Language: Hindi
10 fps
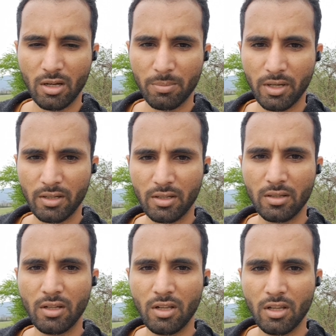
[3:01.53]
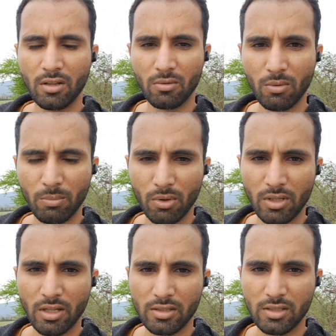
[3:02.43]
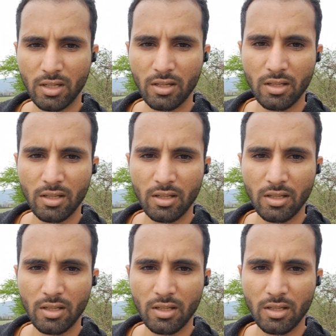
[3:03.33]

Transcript: ऑपरेटर तो वो बहुत ज़्यादा अच्छा है